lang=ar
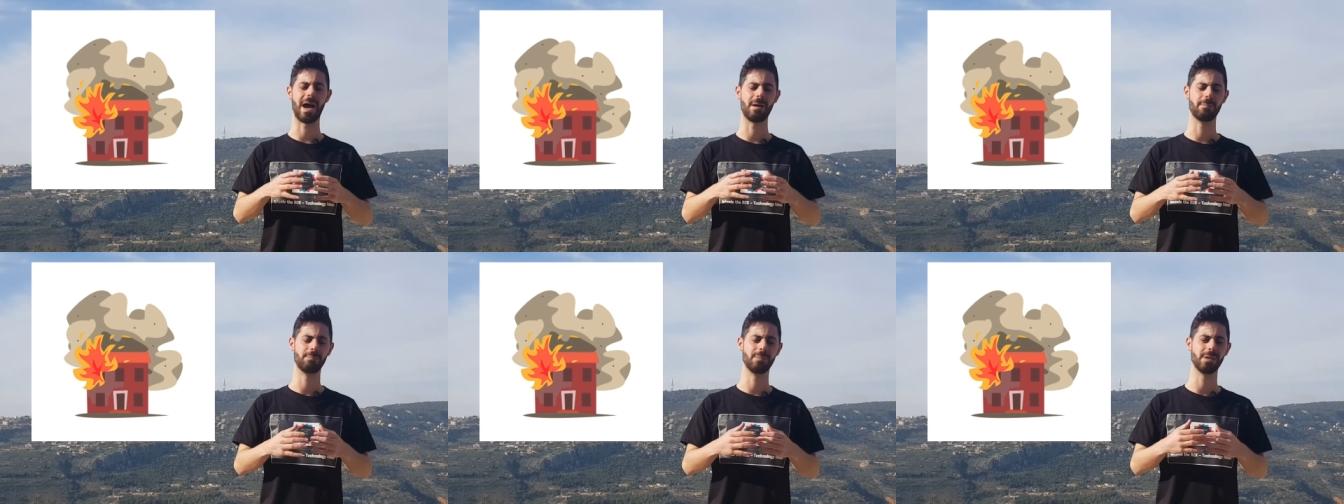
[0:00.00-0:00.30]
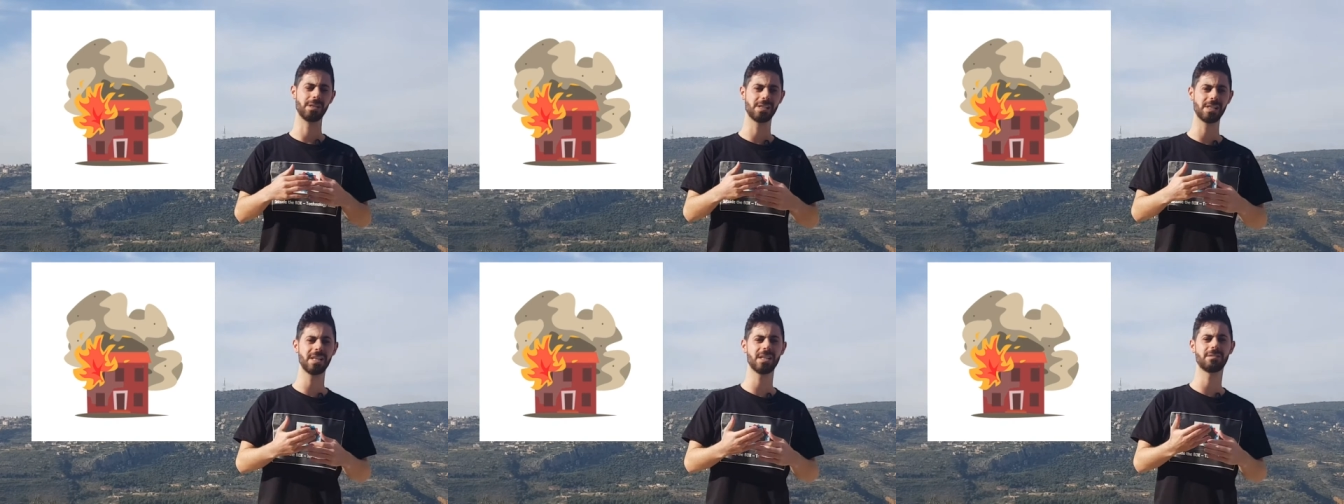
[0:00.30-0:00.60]
عم
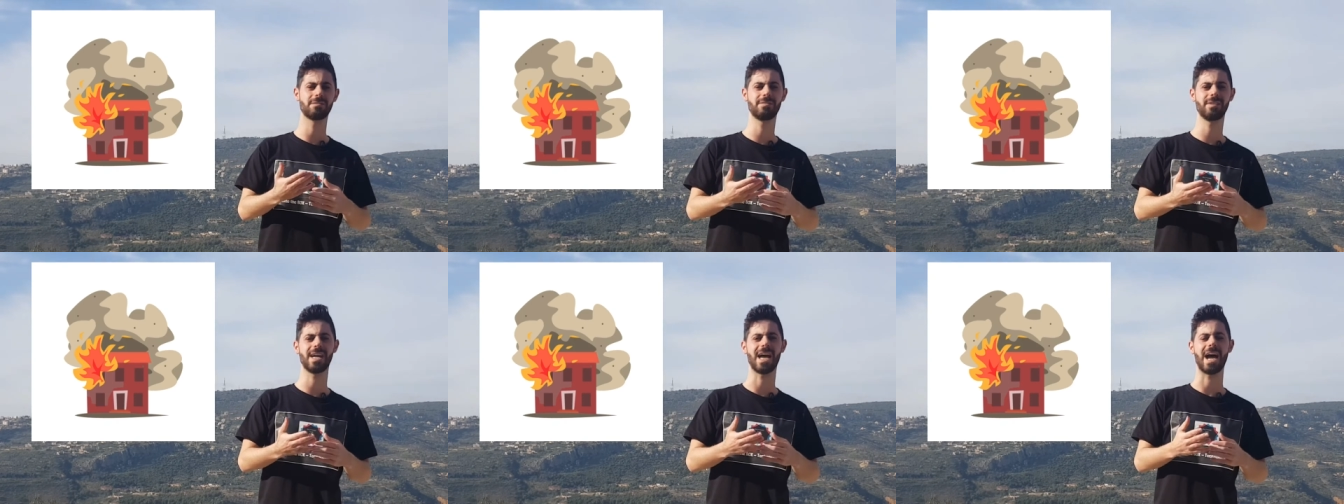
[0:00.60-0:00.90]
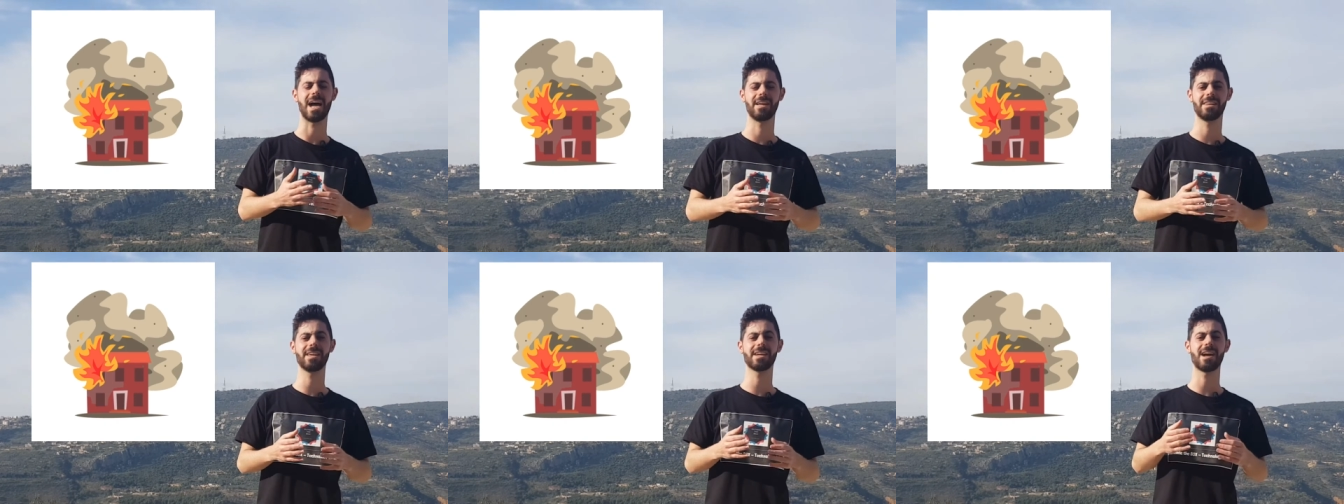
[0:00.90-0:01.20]
بيصير فيه
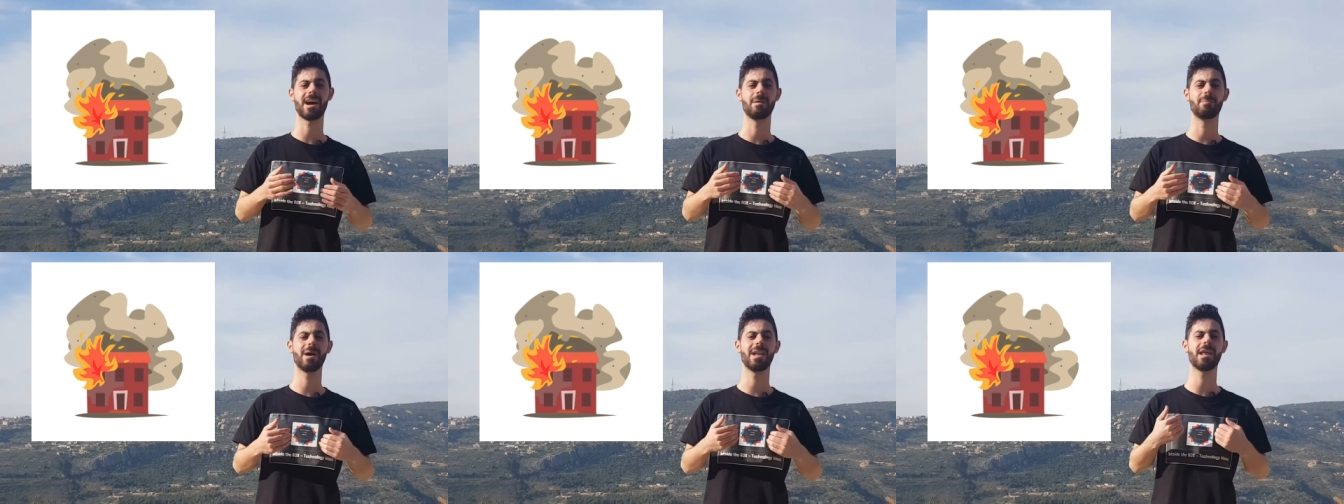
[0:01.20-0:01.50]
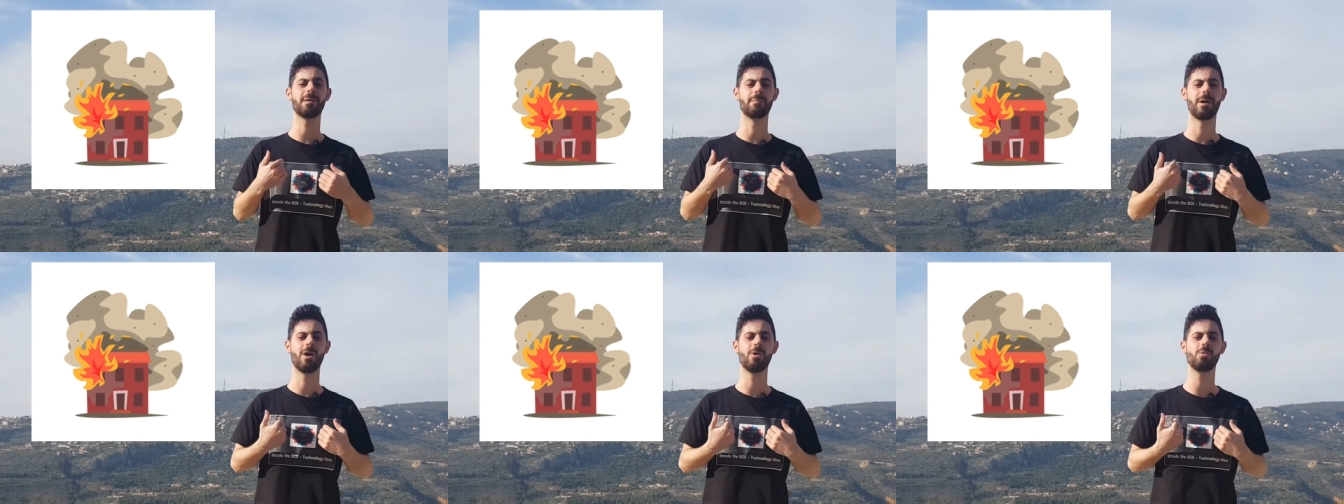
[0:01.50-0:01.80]
حريقه
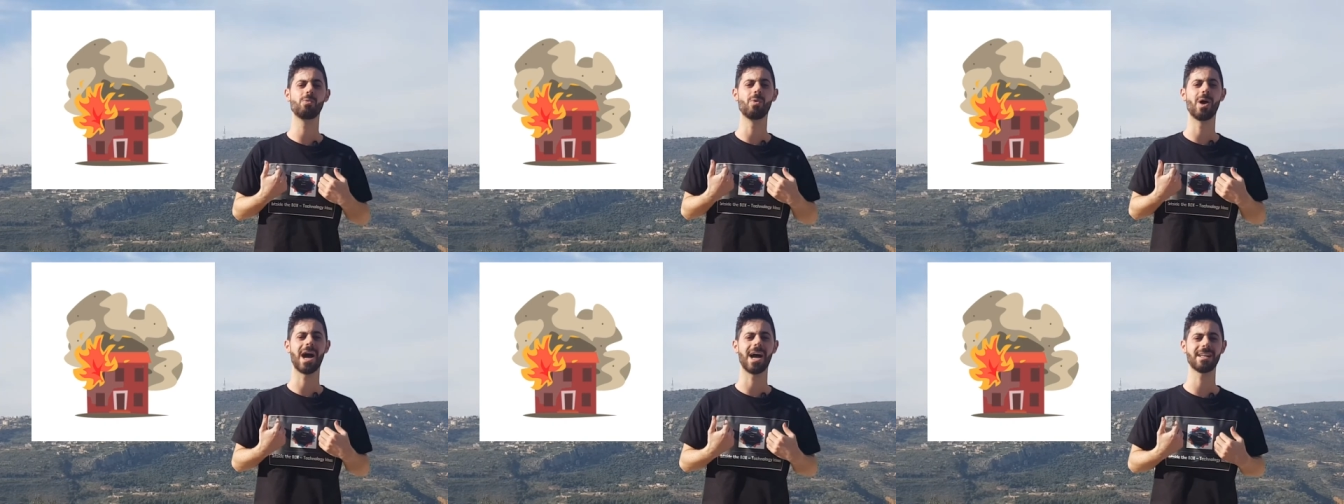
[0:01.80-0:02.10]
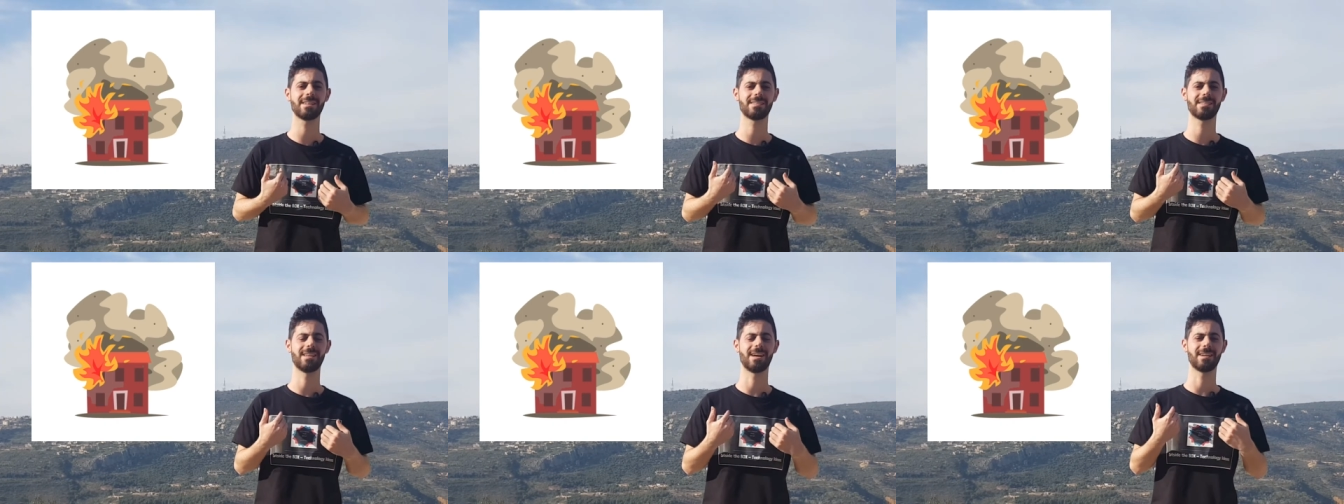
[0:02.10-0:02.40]
بلا ما هو
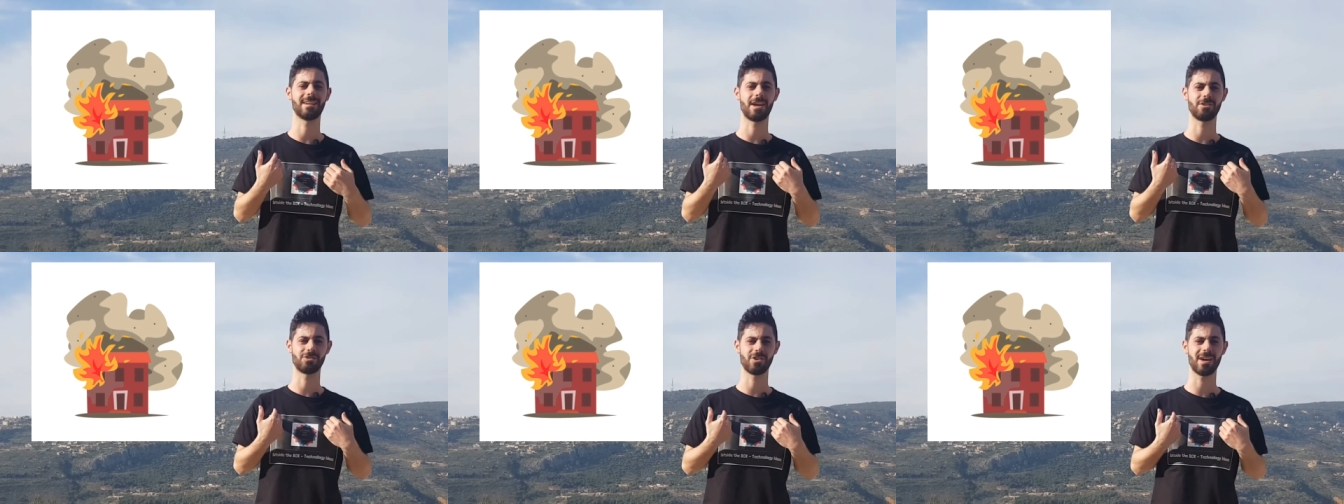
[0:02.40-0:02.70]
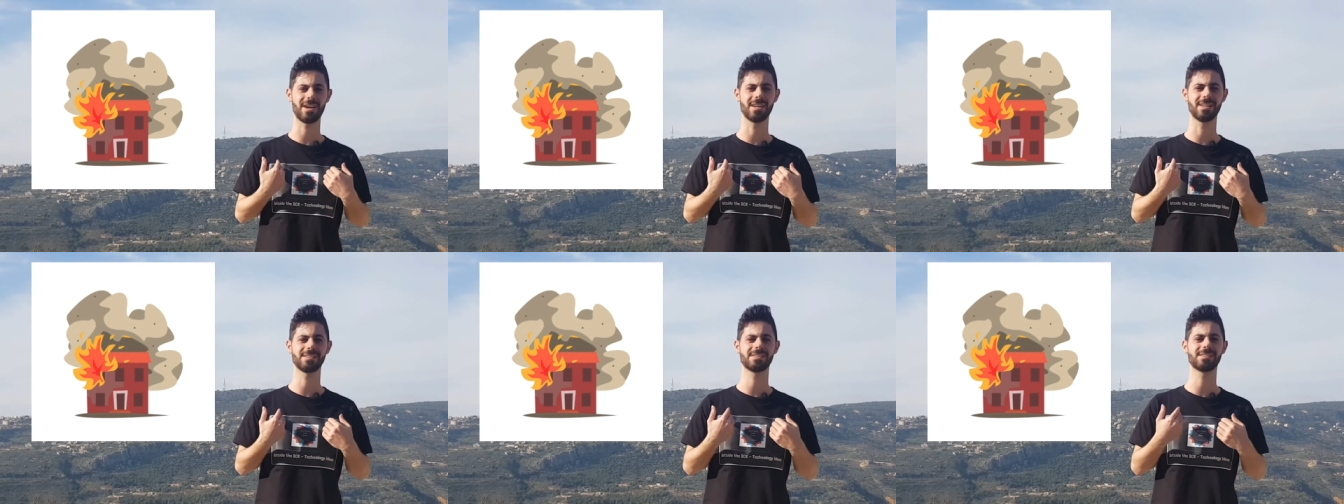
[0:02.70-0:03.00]
حتى
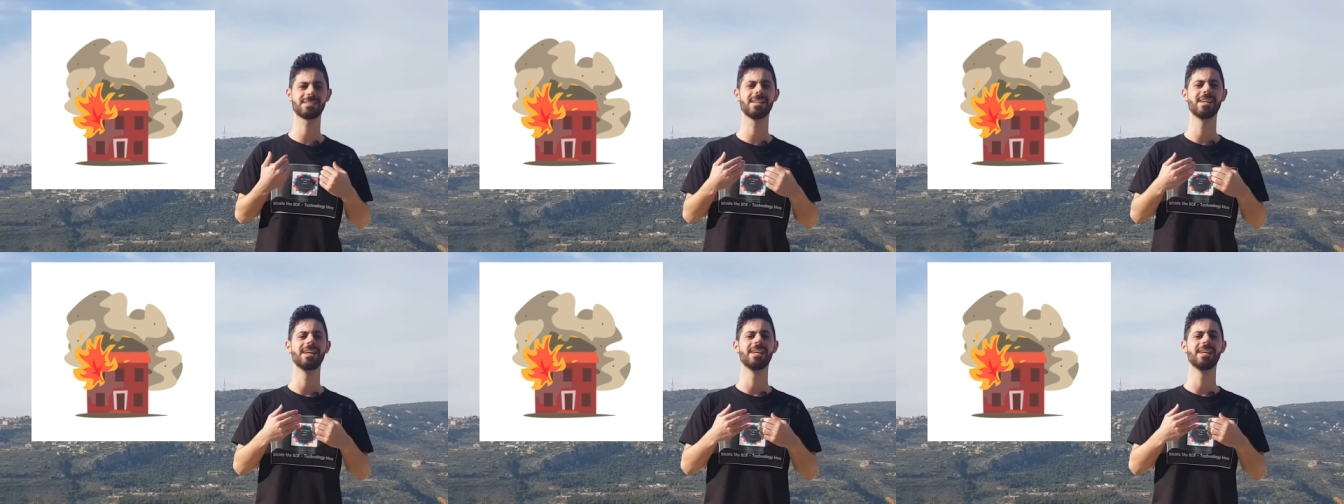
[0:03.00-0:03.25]
كشخص